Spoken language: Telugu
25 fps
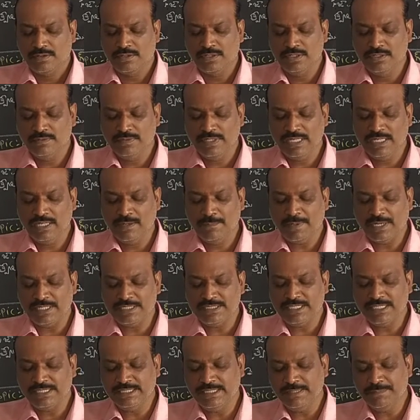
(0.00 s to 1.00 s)
రెండు వేల
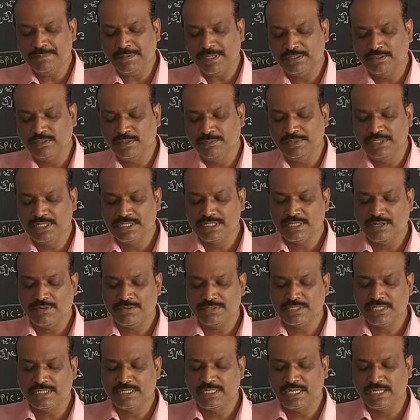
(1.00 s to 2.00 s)
పద్దెనిమిది పంతొమ్మిది
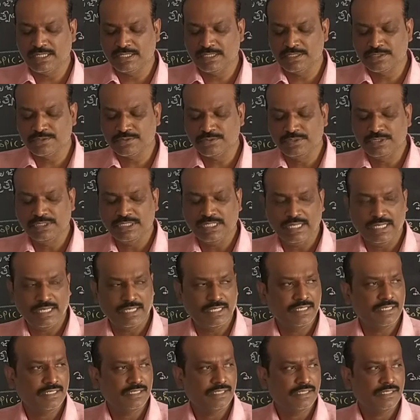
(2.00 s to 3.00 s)
సంవత్సరం నాటికి తీసుకుంటే
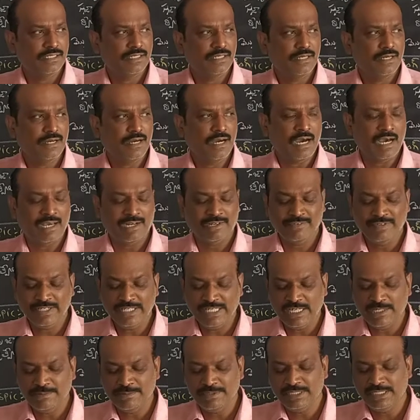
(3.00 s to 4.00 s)
అరవై
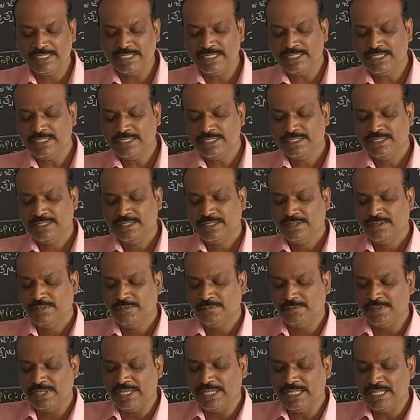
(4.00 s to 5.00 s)
ఎనిమిది
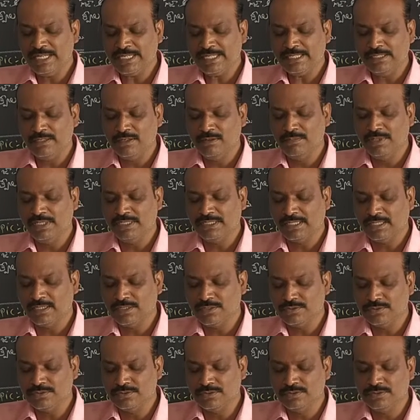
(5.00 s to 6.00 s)
వేల
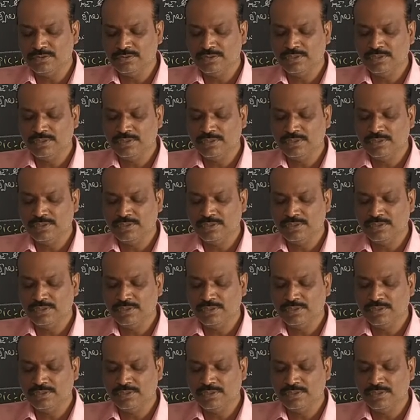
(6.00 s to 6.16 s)
కిలోమీటర్లకు